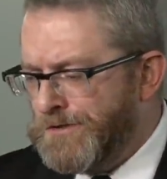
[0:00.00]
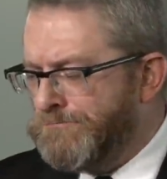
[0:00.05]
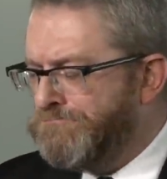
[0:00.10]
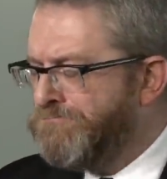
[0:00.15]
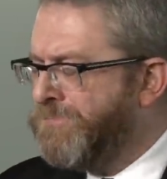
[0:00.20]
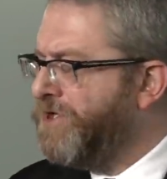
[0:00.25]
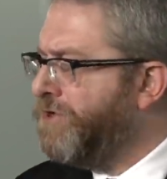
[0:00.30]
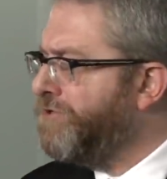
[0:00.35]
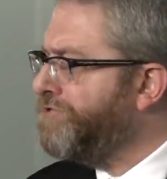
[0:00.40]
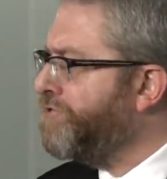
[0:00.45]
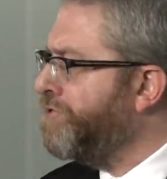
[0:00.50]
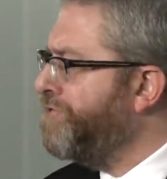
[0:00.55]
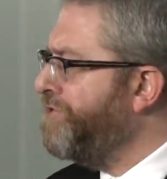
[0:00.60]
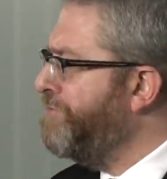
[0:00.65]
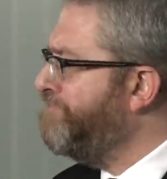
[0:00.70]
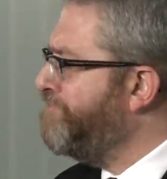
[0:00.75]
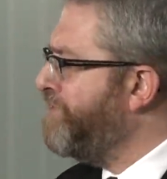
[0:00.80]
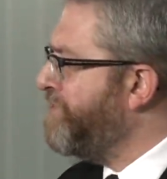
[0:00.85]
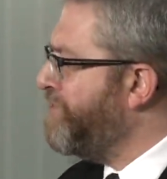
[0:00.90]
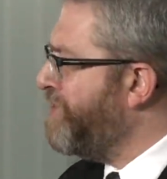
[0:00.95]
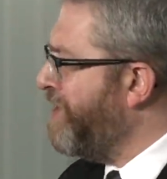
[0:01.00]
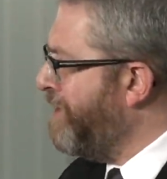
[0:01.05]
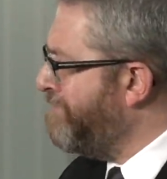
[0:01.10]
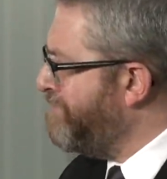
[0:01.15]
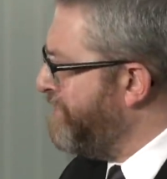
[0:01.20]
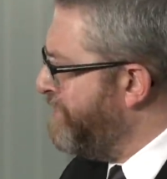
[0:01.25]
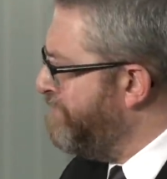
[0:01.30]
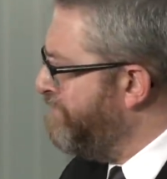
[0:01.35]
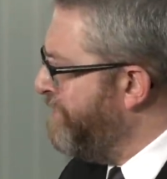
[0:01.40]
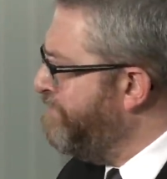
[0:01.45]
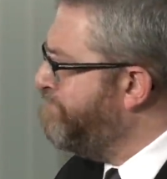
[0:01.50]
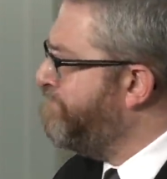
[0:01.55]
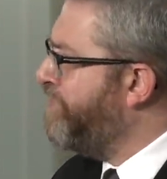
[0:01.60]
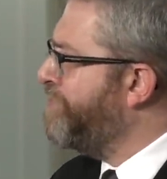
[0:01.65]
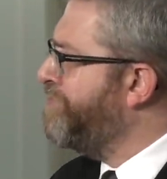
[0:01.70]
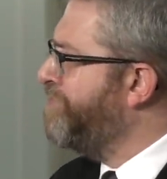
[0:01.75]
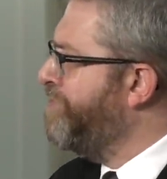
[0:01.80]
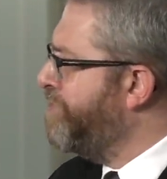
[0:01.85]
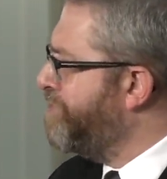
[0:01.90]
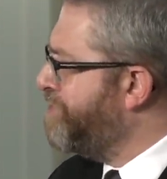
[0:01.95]
My o to nie pytamy, my
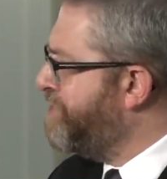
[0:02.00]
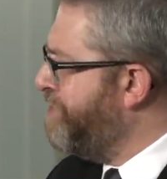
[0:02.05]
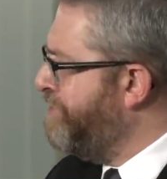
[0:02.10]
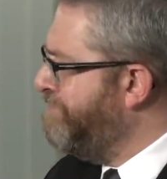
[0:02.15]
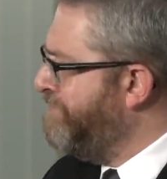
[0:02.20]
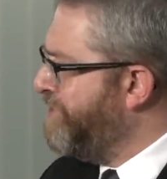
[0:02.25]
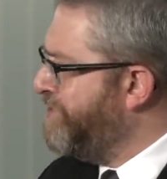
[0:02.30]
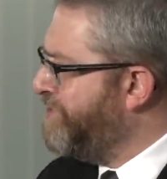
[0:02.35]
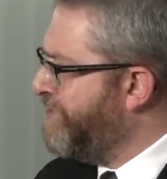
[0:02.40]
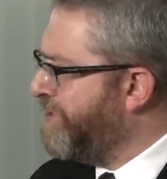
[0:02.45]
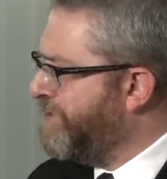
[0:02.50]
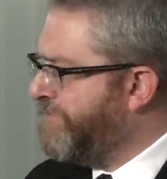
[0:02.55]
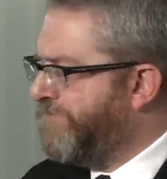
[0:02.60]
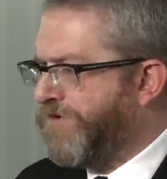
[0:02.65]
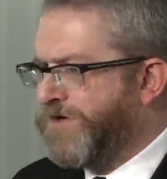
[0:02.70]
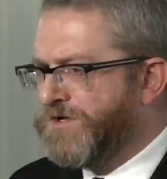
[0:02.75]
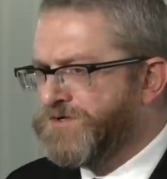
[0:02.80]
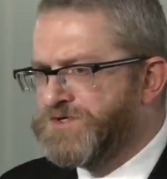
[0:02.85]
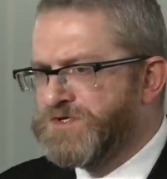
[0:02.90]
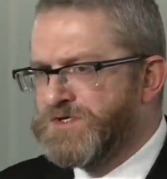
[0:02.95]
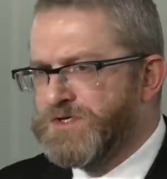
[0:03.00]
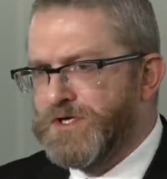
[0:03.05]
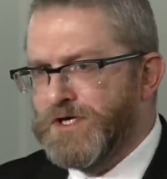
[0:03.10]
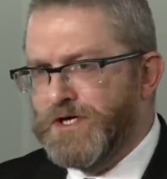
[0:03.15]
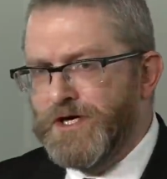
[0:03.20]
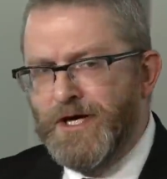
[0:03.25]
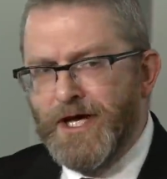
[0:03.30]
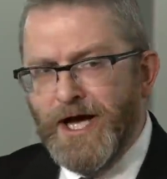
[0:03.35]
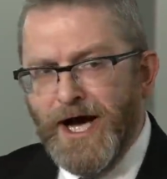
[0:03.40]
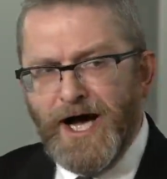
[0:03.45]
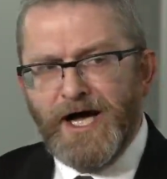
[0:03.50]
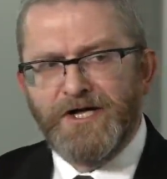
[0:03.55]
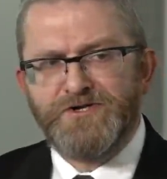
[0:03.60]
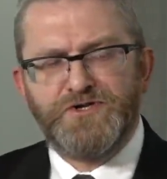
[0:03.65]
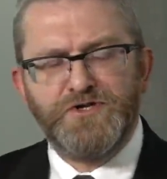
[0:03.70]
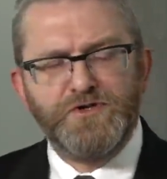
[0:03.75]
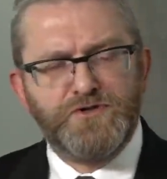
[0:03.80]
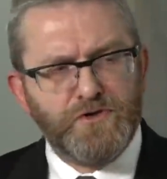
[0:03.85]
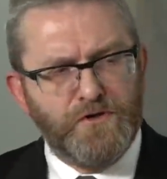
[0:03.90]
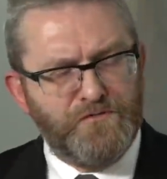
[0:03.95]
podnosimy te kwestie. A
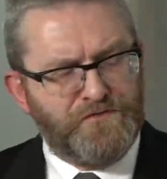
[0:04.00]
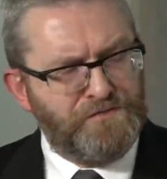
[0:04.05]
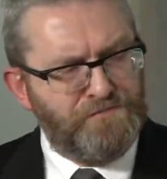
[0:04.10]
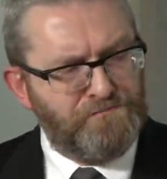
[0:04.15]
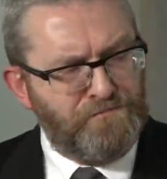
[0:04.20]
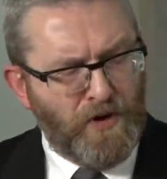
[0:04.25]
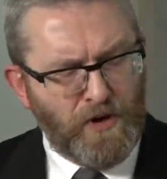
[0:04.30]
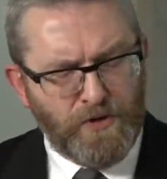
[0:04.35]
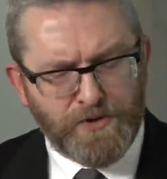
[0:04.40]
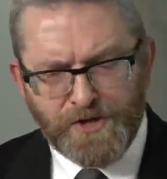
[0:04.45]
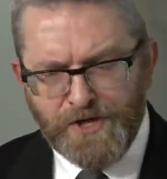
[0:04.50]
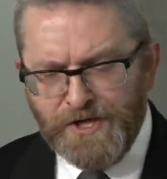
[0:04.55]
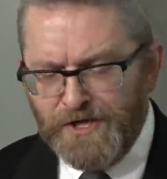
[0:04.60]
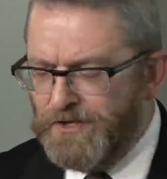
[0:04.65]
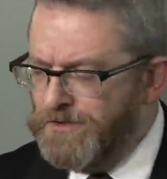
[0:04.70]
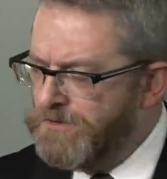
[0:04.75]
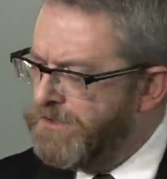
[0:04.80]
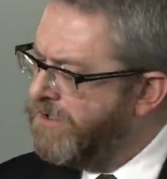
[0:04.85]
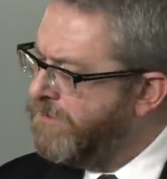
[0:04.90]
czy to w porę?